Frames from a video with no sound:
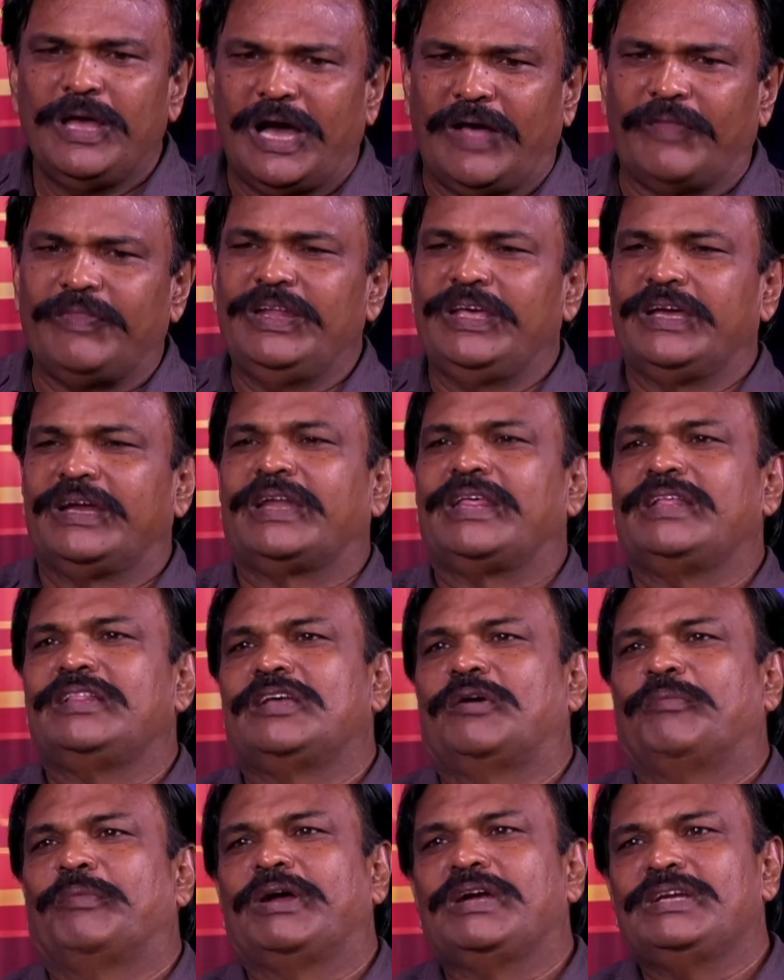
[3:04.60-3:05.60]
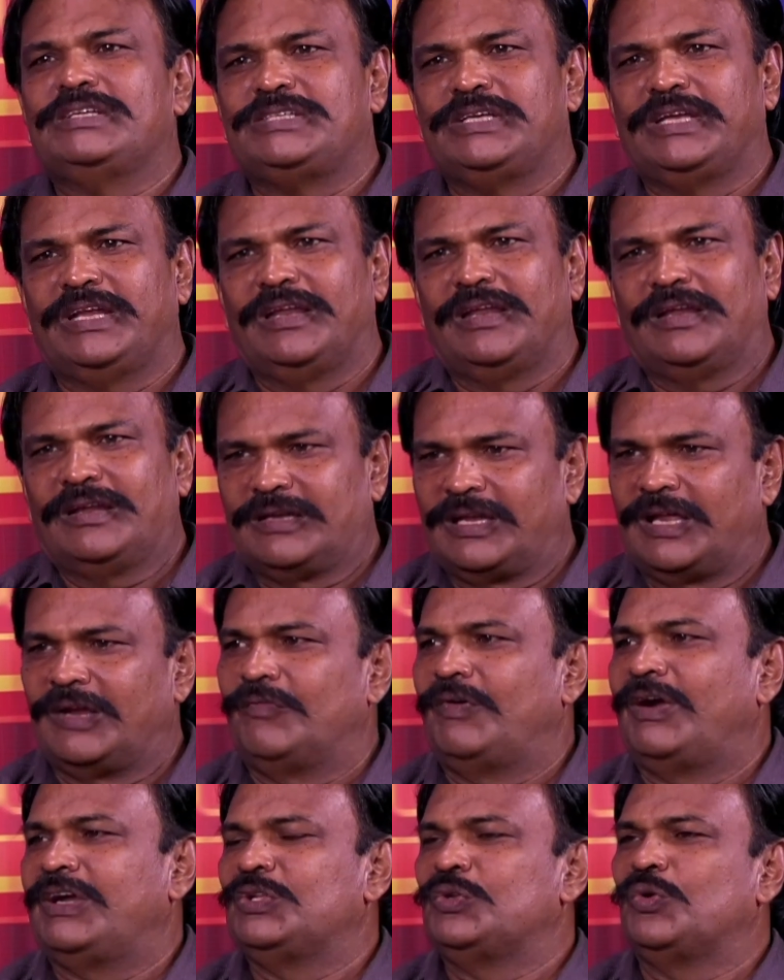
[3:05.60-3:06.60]
அதிலே கிடைத்த மகிழ்ச்சியில் நான்
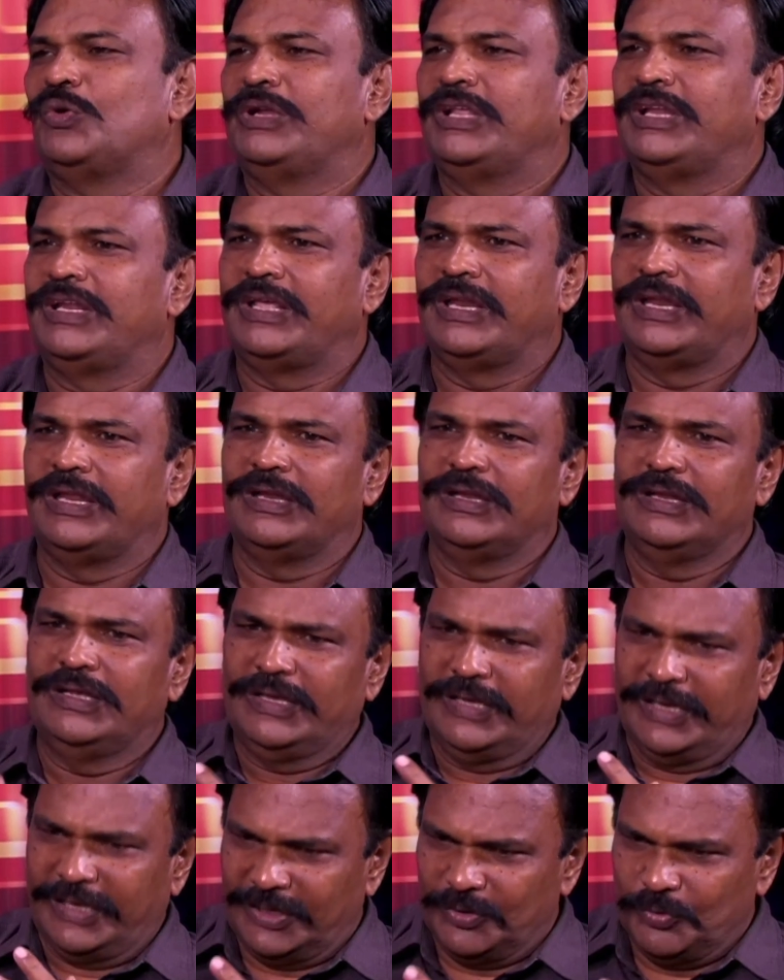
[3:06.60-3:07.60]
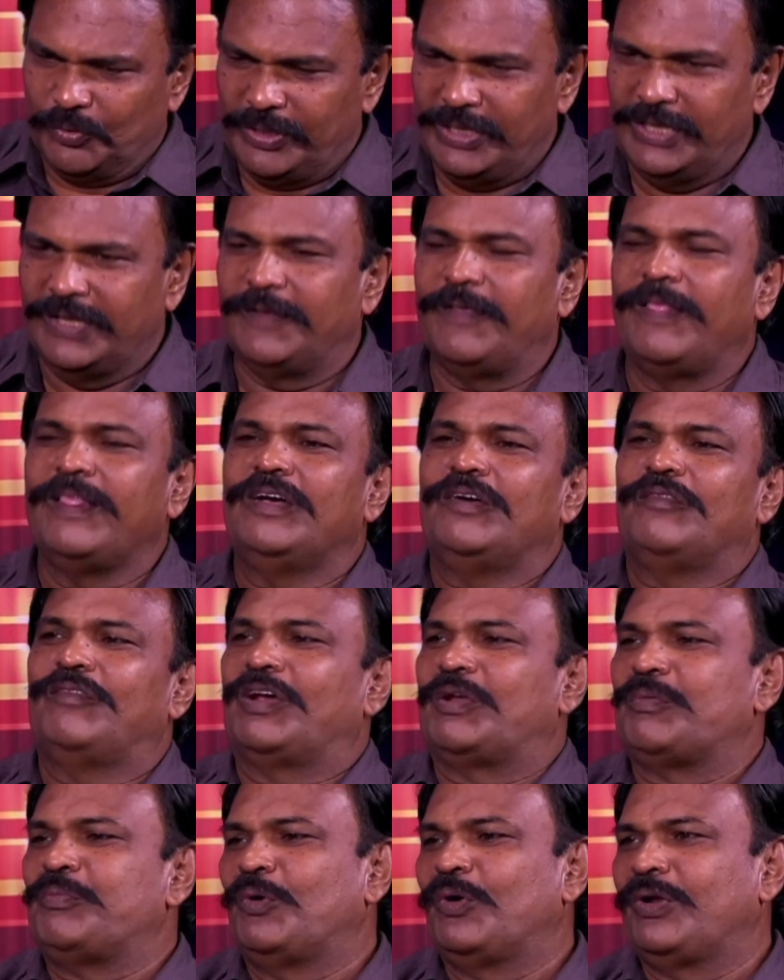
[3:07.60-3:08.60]
வாழ்ந்து கொண்டிருக்கிறேன் என்னுடைய
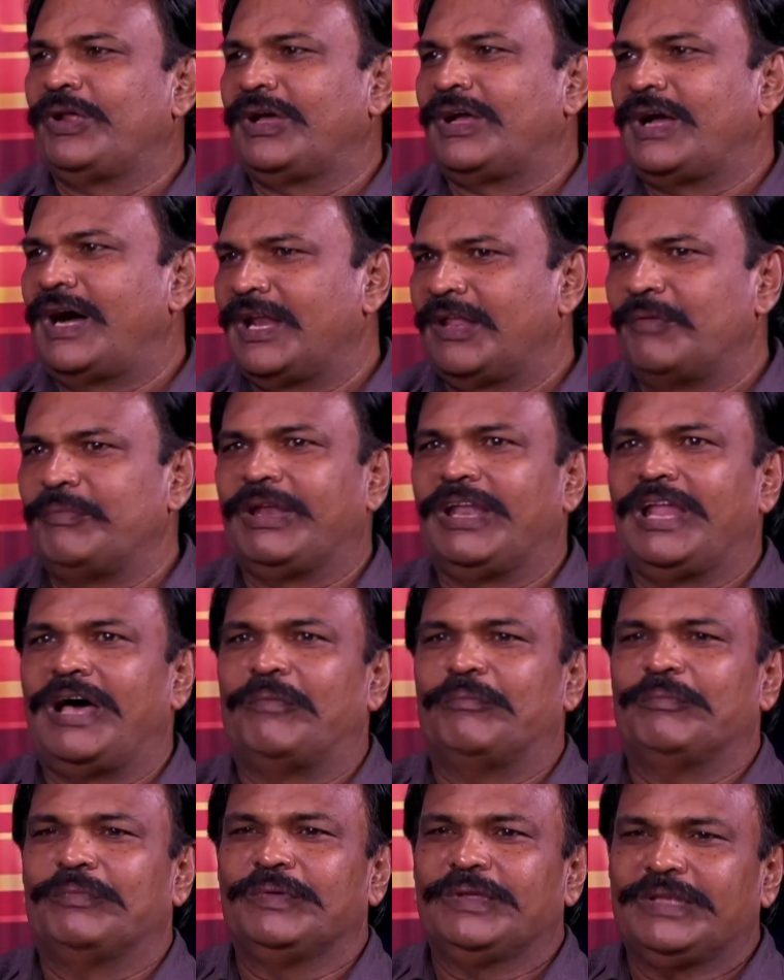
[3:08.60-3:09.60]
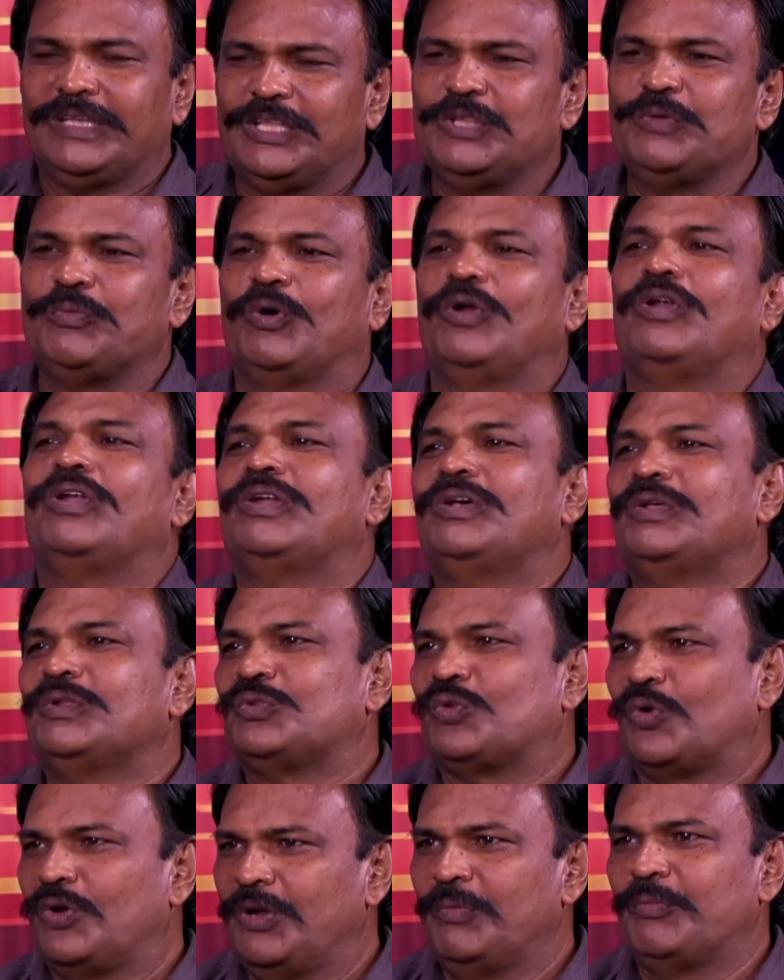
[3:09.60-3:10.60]
வரப்போகிற காலமெல்லாம் இதுபோல்
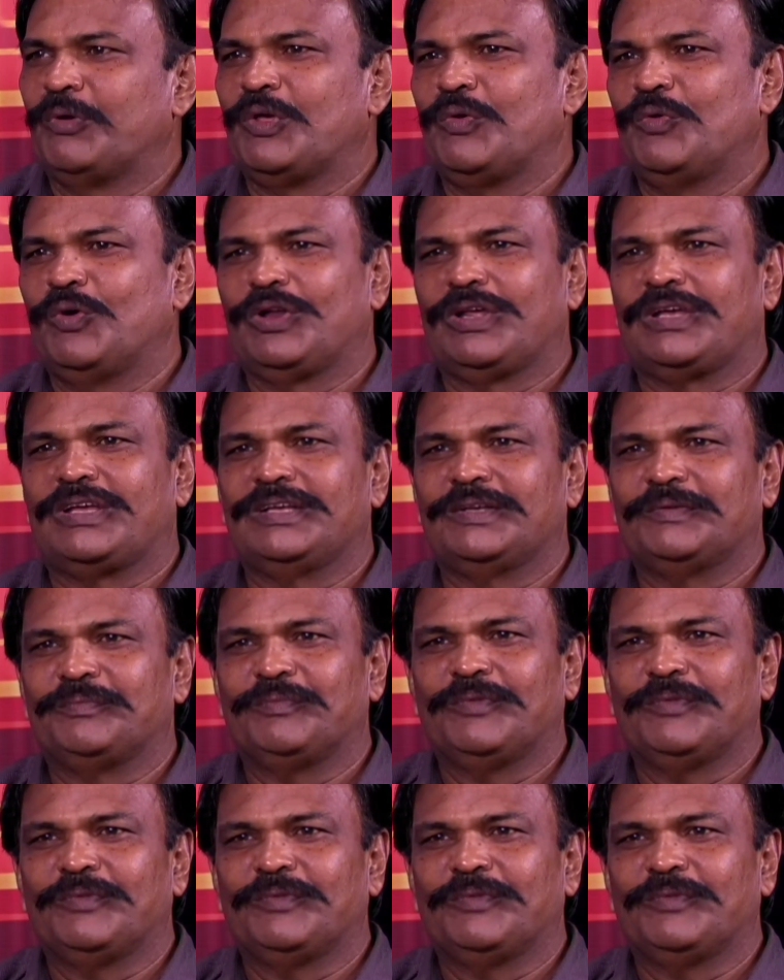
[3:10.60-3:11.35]
தொழில் முனைவோருக்கு